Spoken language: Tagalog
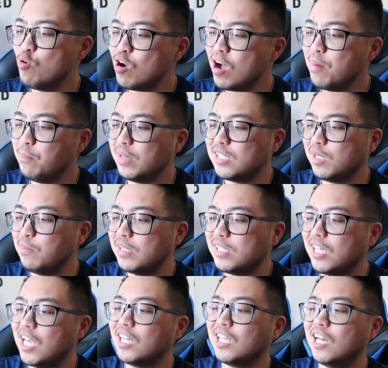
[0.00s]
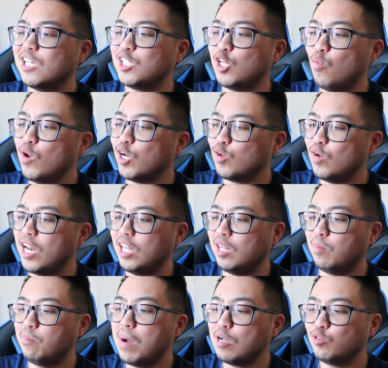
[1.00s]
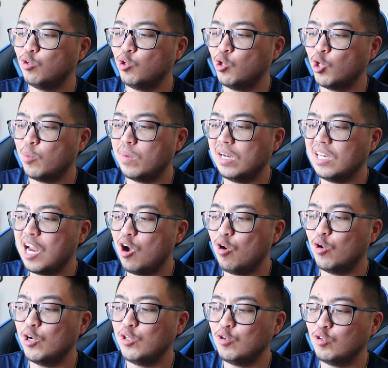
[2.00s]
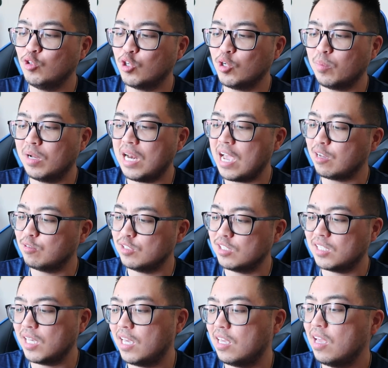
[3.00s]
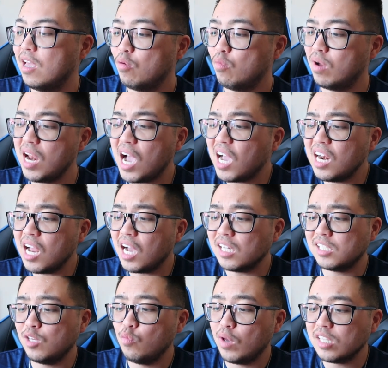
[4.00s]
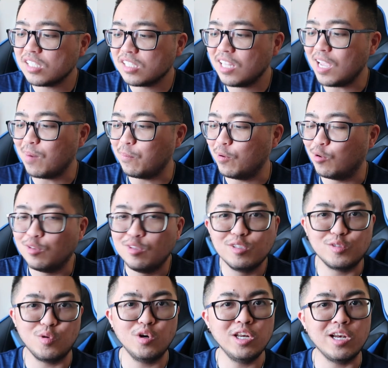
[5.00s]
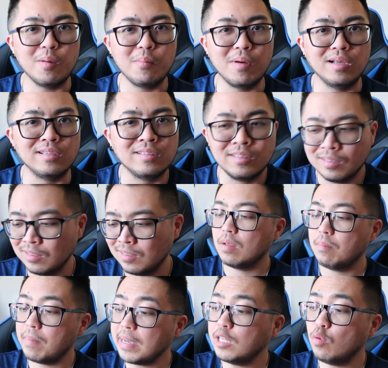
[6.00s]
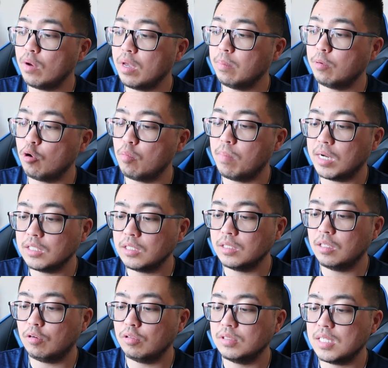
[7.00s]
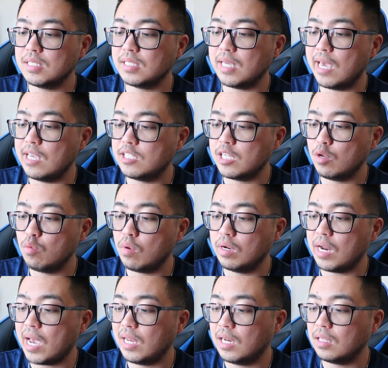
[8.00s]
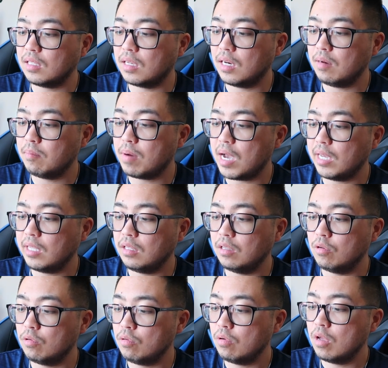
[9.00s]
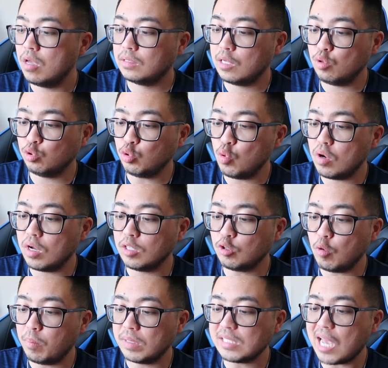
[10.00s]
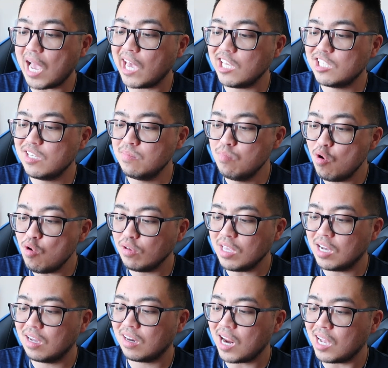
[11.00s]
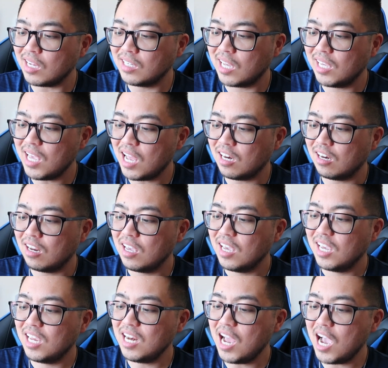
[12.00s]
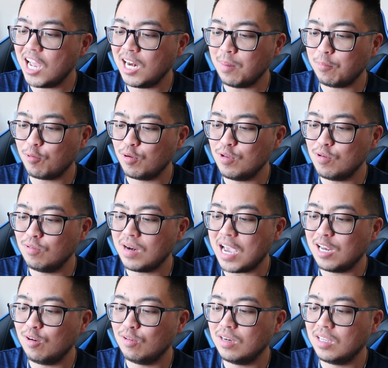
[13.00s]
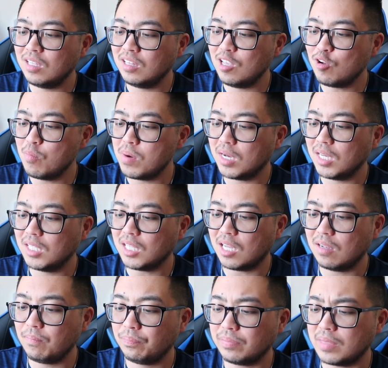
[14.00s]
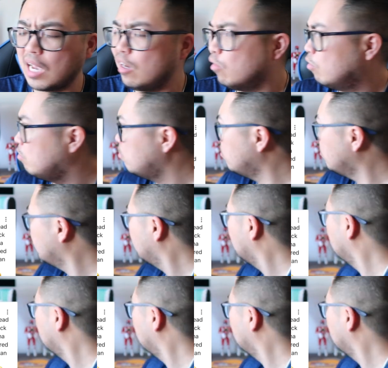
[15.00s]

Mukhang busy-busyan ka na sa work ulit. Back to normal na or new normal, I could say. Wala ka na kasing Wednesday upload. Sorry naman. By the way bro, bothered ako dyan sa AJ1 Island Green behind you. Tinutukan ko pa sa IG mo, yung rack na yan. Hinahanap ko yung nylon, hindi ko makita. Nylon?